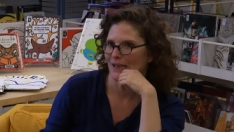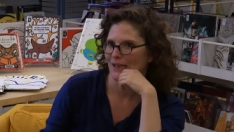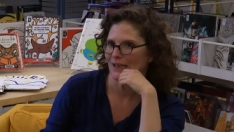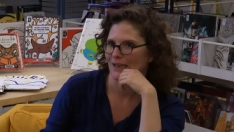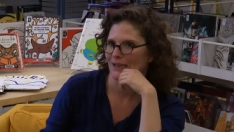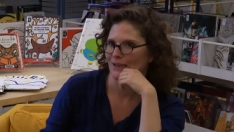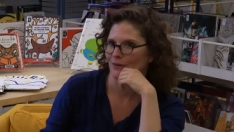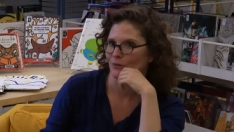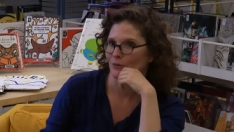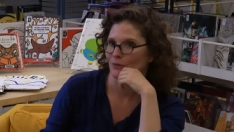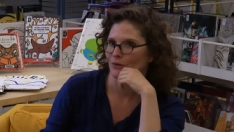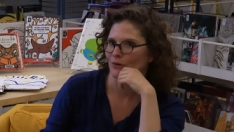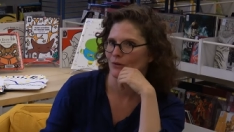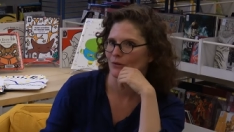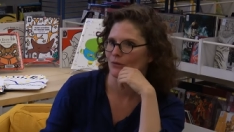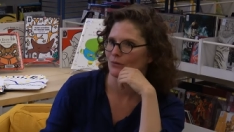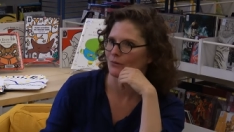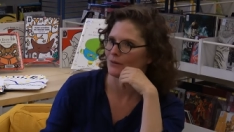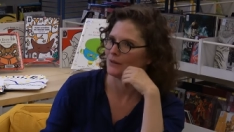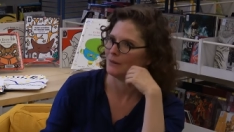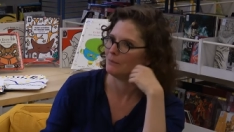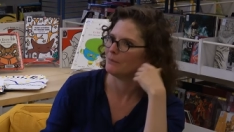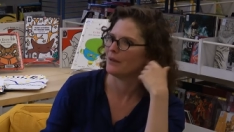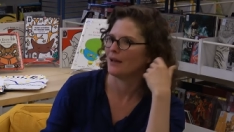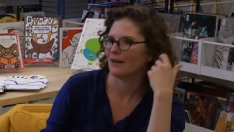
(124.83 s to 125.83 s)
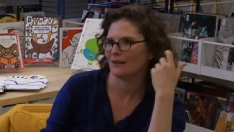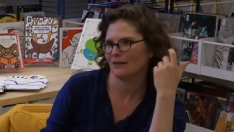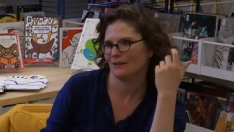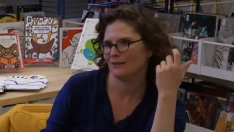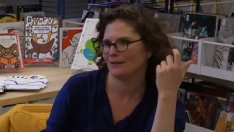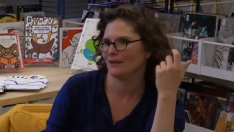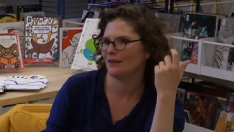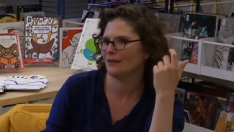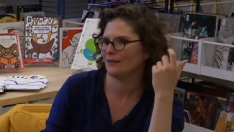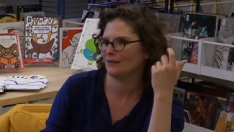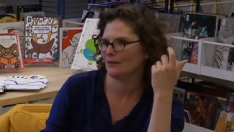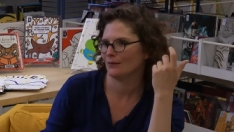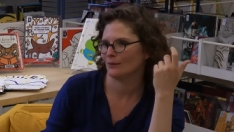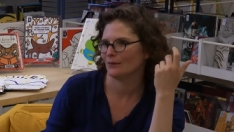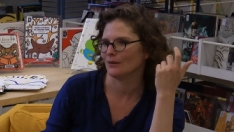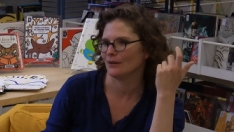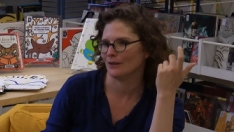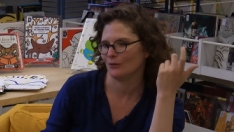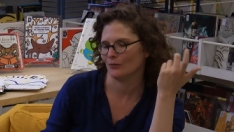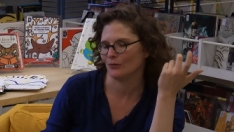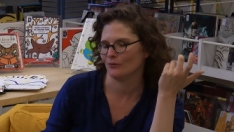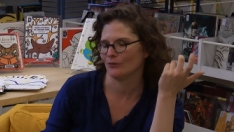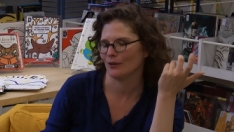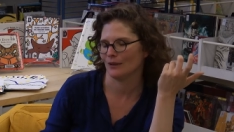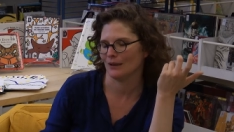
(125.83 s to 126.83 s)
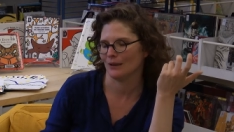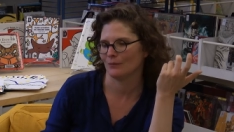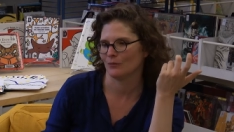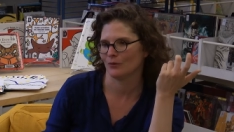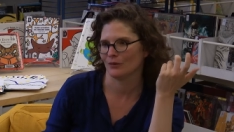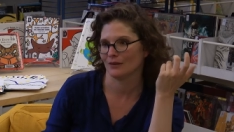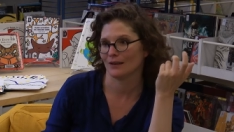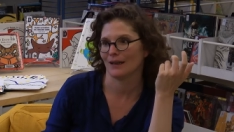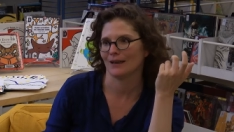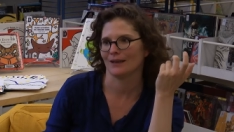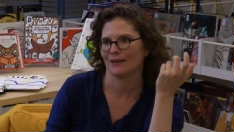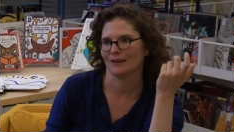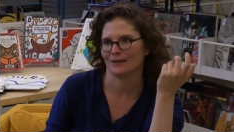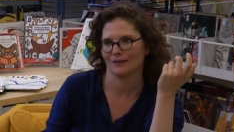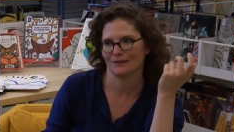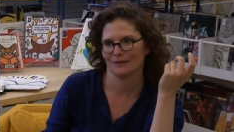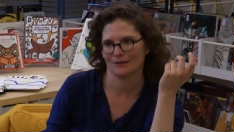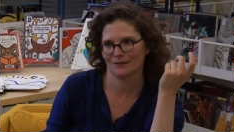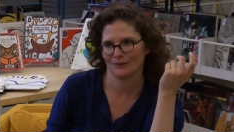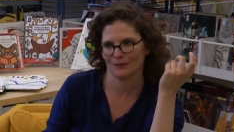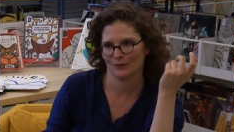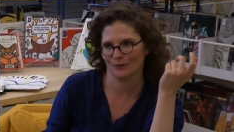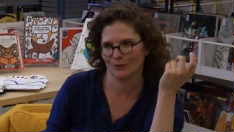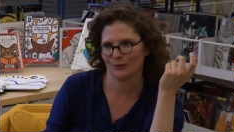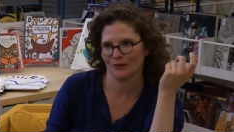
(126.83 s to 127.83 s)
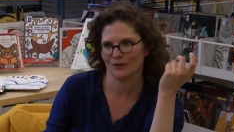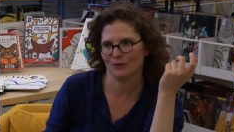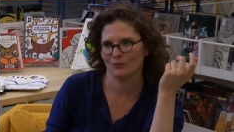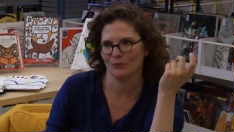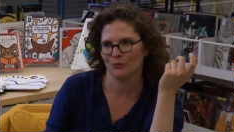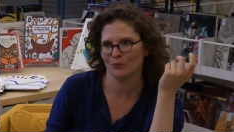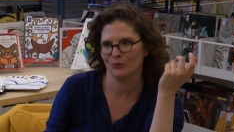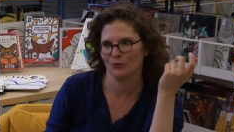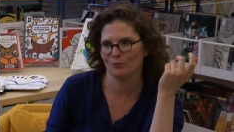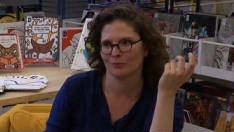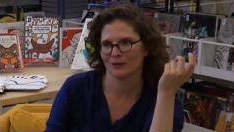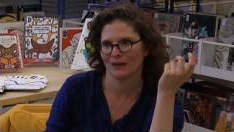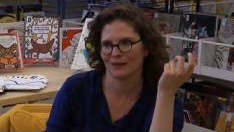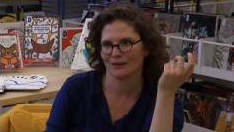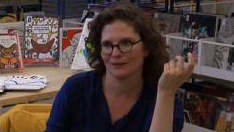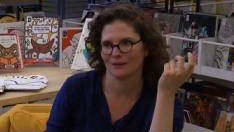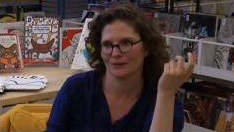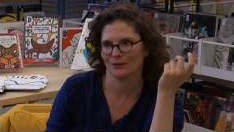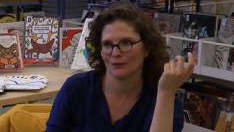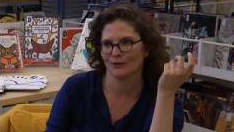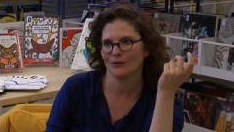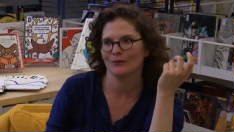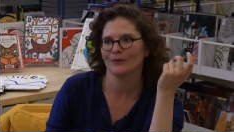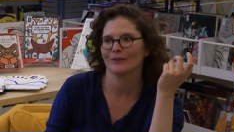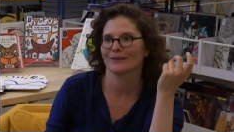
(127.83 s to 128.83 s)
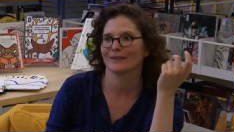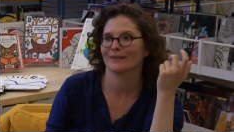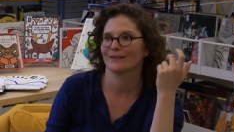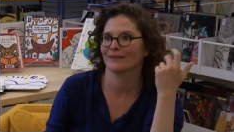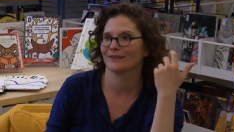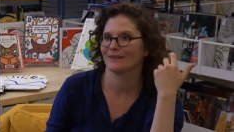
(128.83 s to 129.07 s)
Et donc, quand on est parisienne, qu'on découvre la montagne au début du printemps,